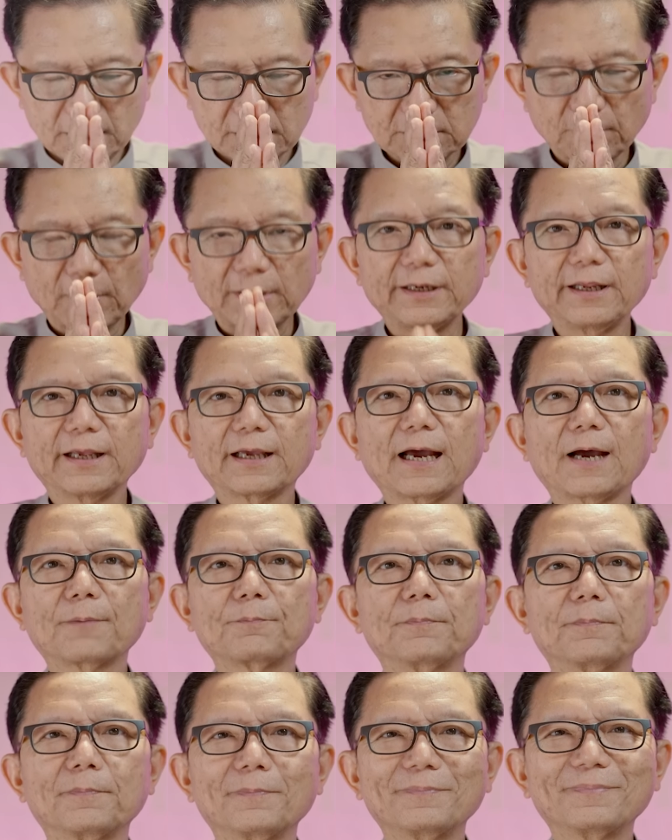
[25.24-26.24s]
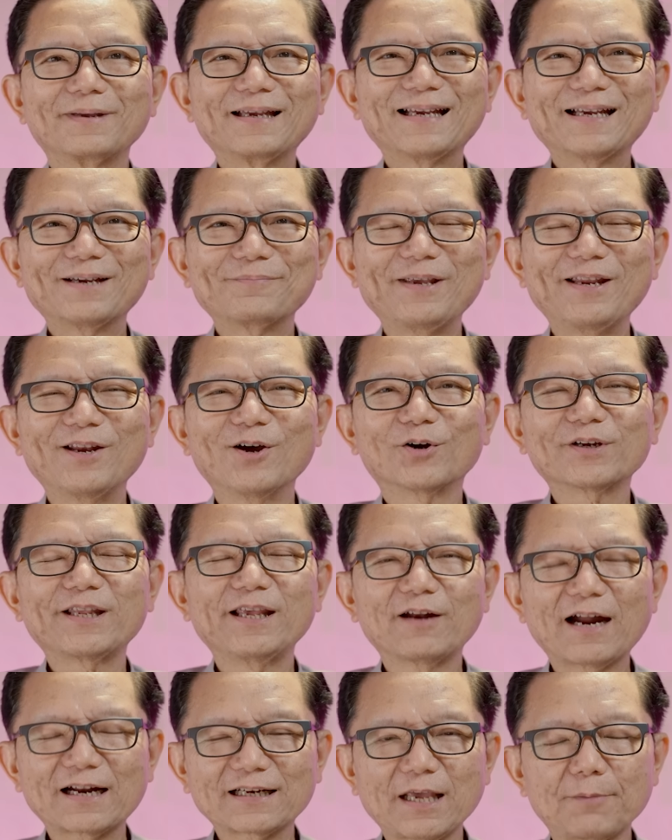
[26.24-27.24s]
สวัสดีครับ พี่น้อง
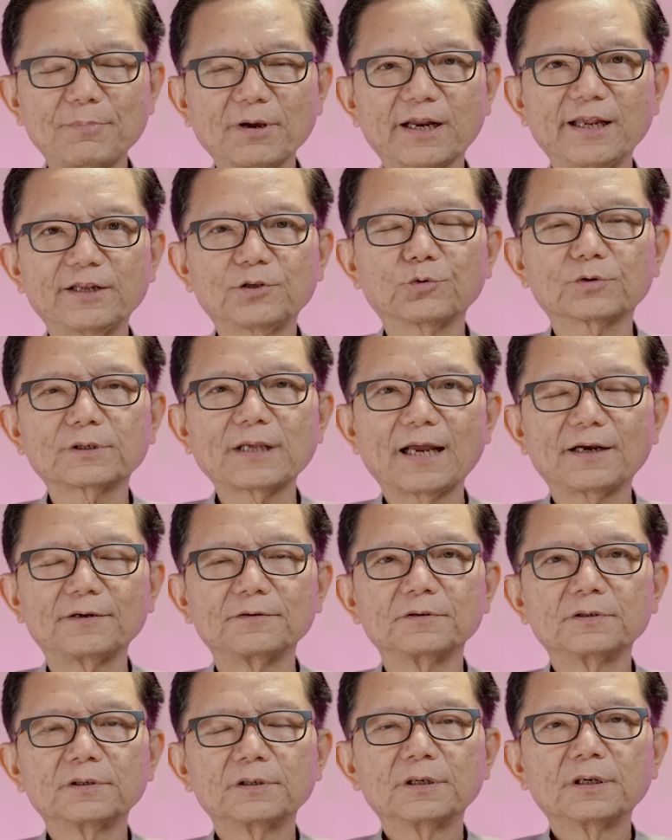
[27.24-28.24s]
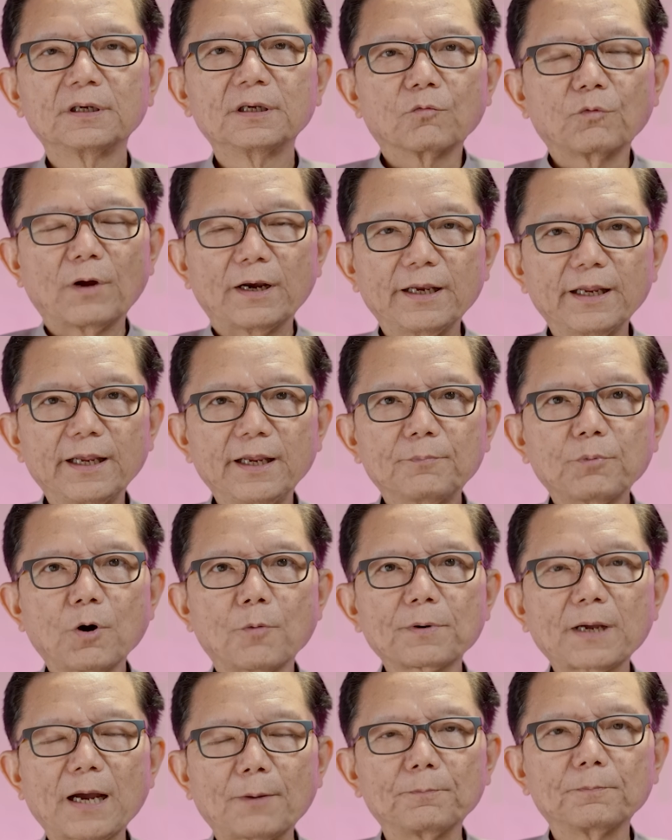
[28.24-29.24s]
ที่รักในพระคิดทุกท่านวันนี้พบ
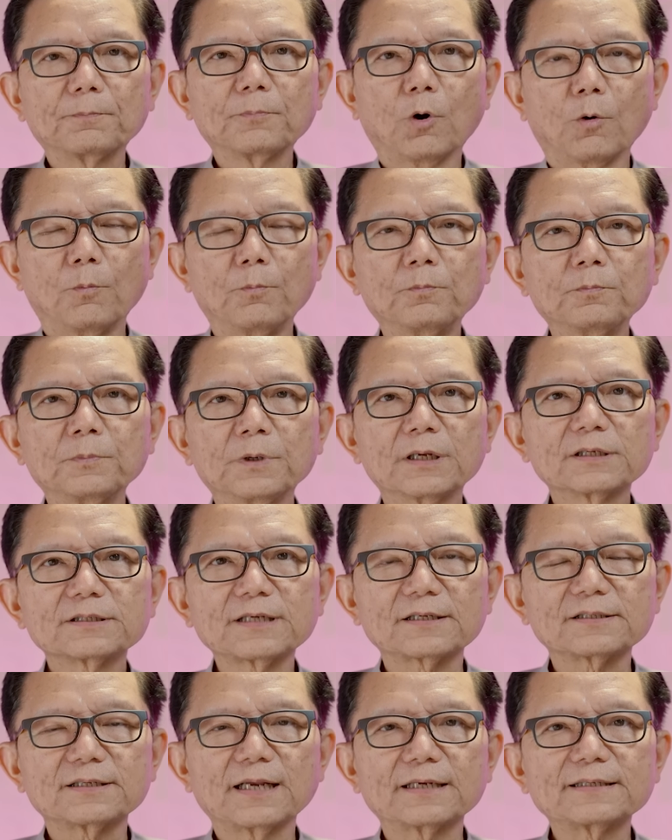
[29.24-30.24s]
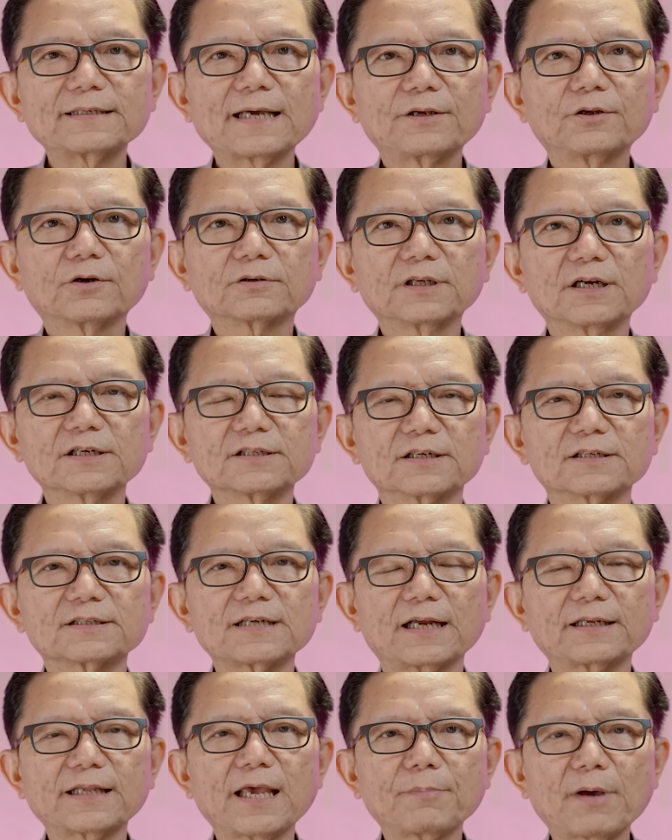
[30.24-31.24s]
กับผมศาสตราจารย์ดรศึก
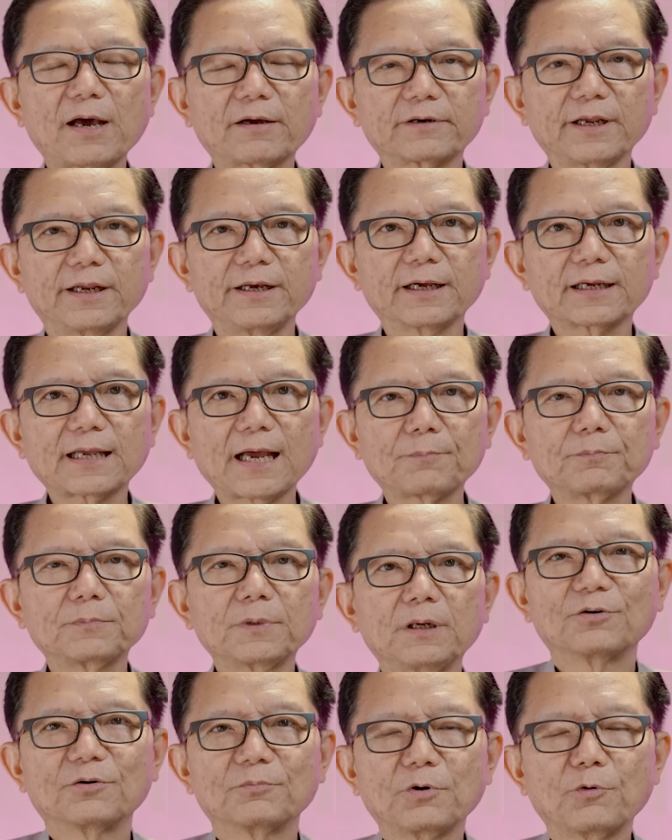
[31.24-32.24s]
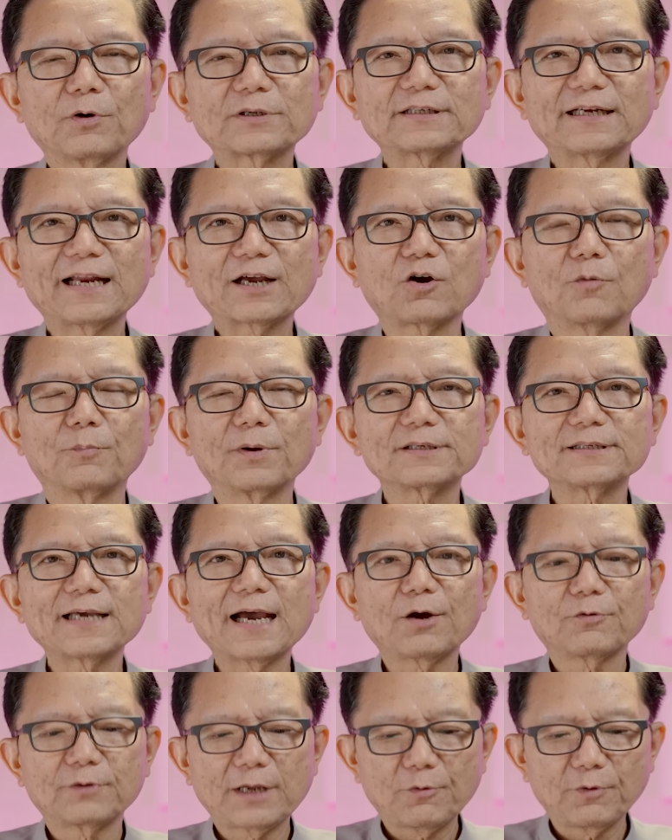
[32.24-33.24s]
ษาเทพอารีนะครับพระวจนะของพระ
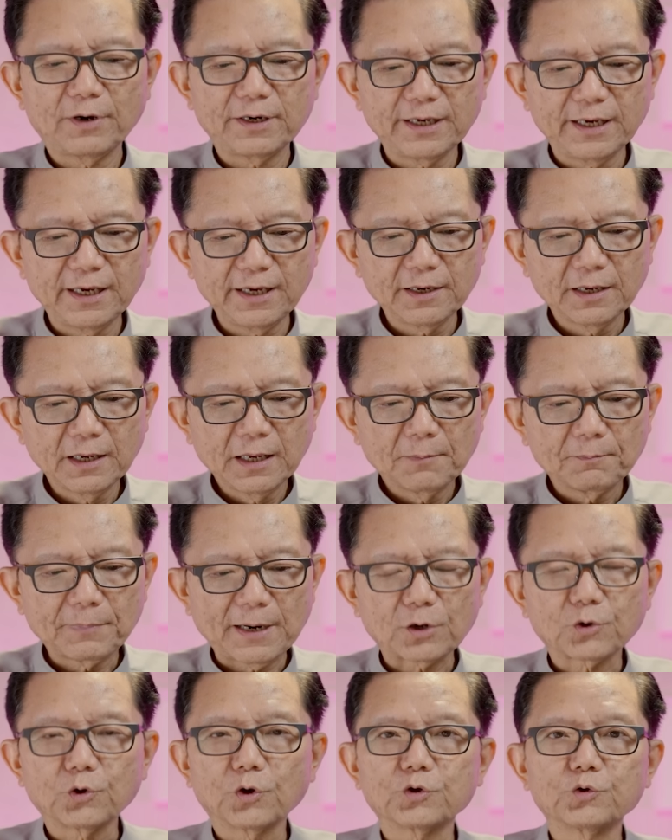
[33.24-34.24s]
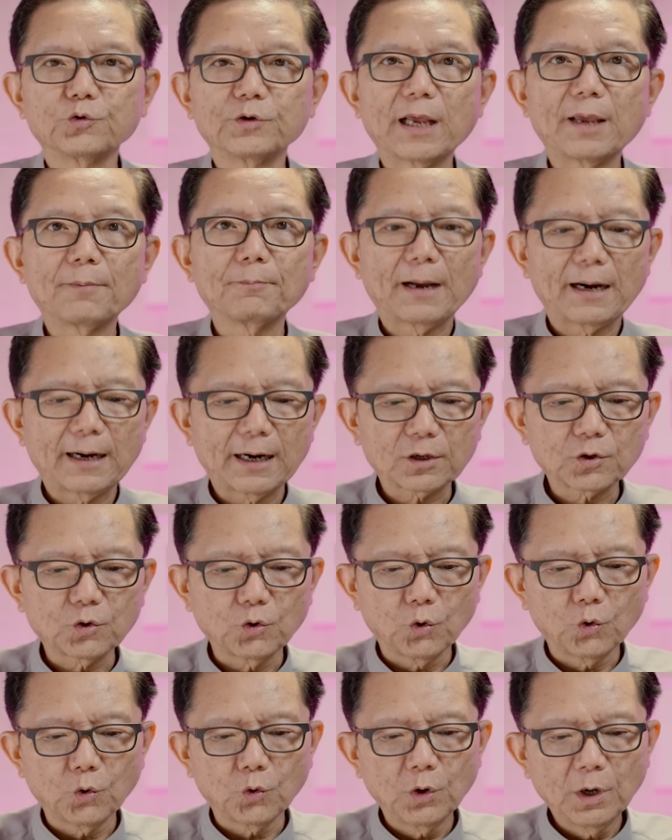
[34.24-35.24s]
เจ้าในวันนี้ปรากฏอยู่ในมาระโก
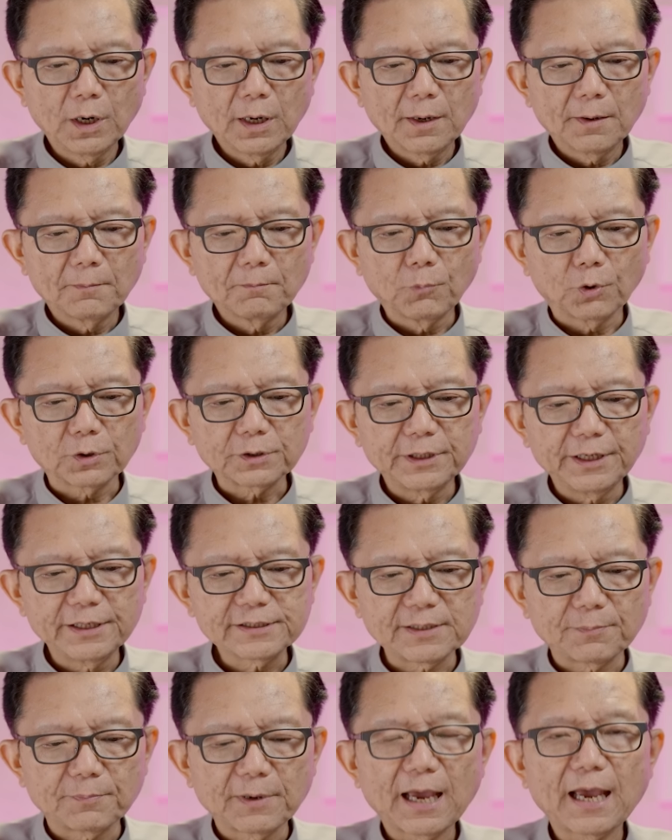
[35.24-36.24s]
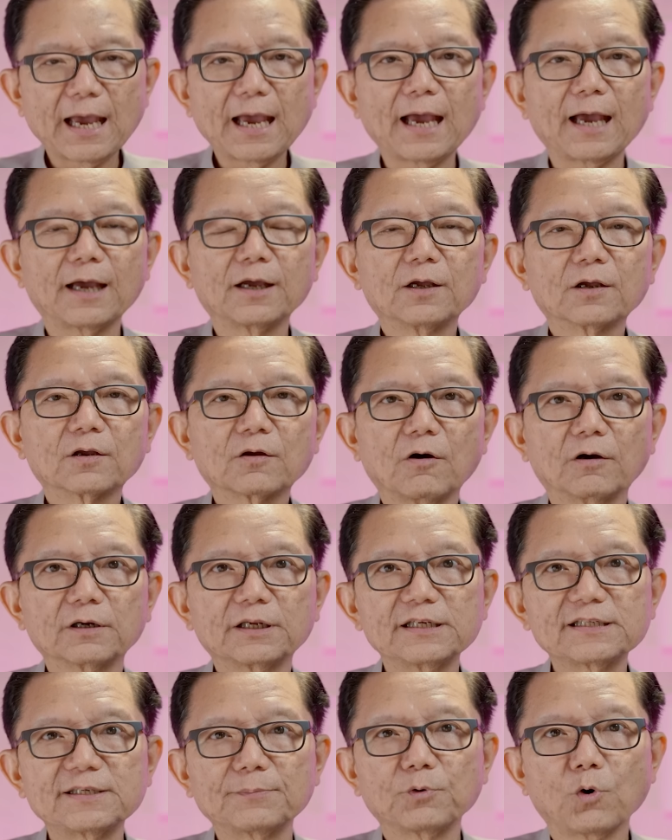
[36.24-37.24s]
บทที่ 15 ข้อ
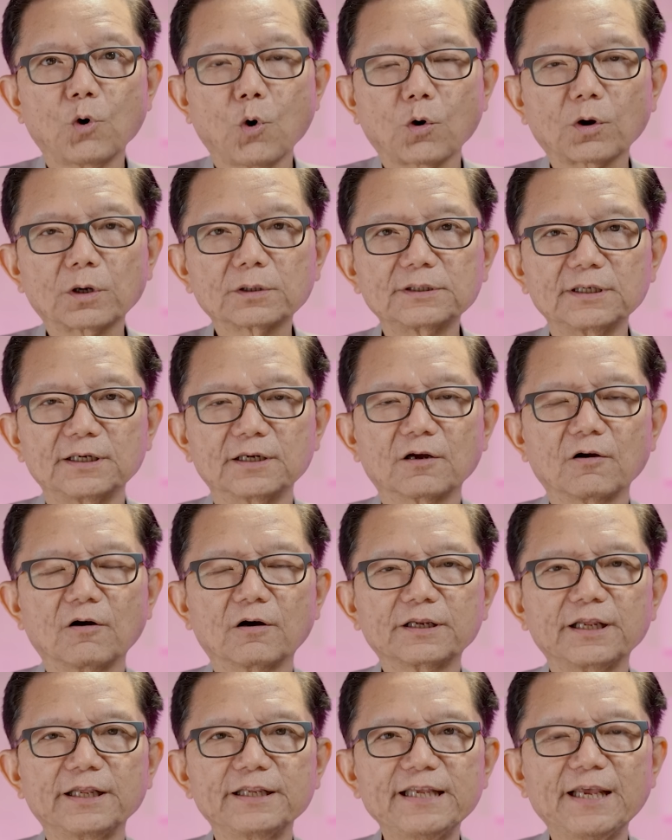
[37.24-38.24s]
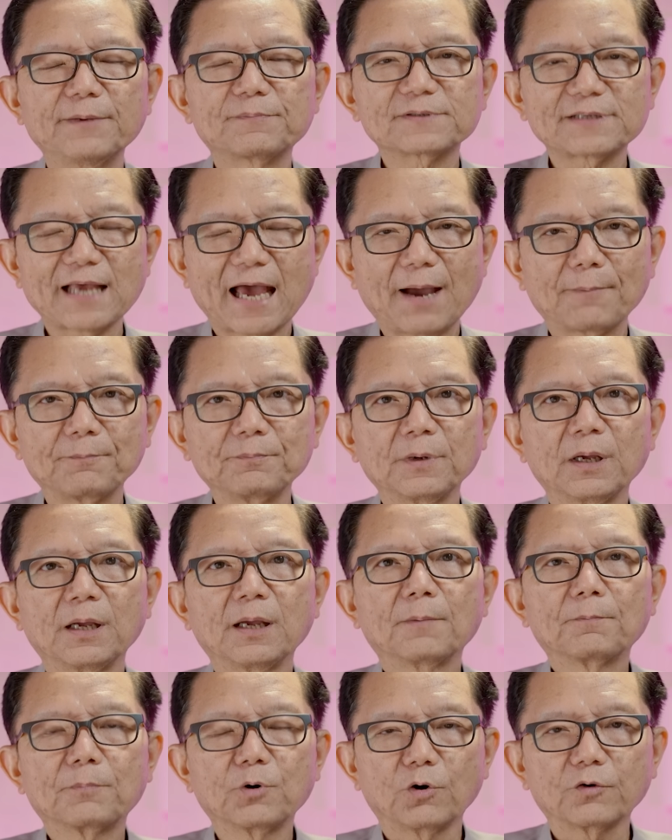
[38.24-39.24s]
ที่ 16 ถึงข้อที่
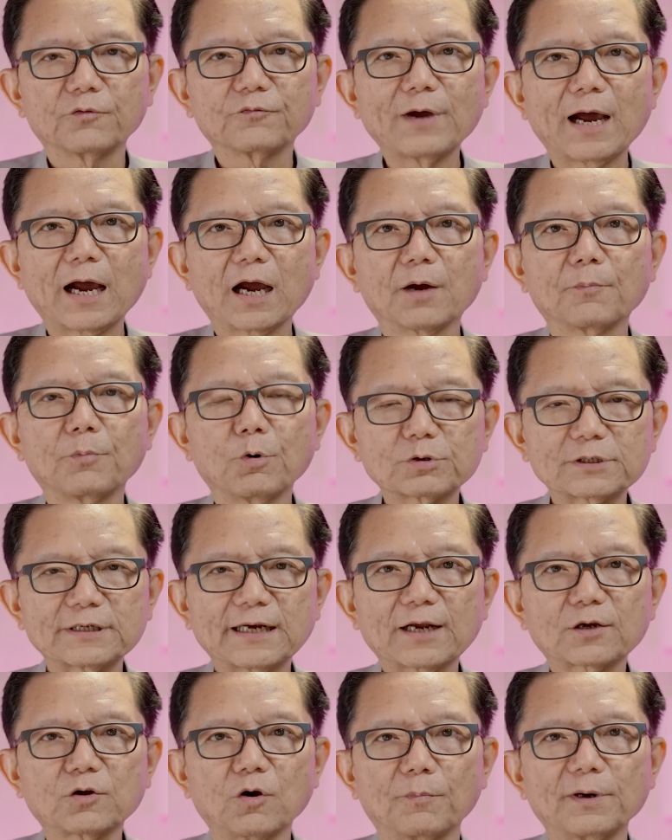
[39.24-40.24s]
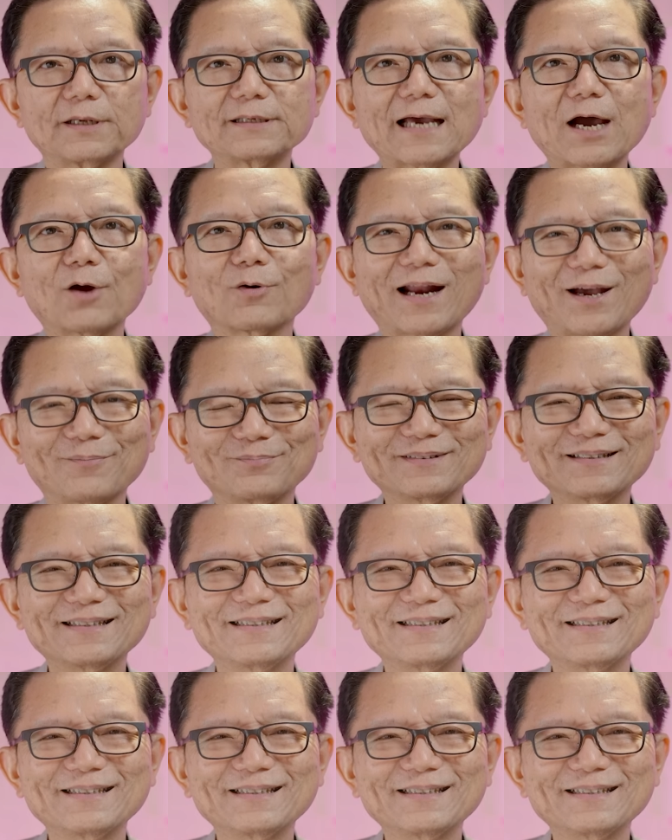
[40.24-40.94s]
23 โปรดฟังพระวจนะของพระเจ้าครับ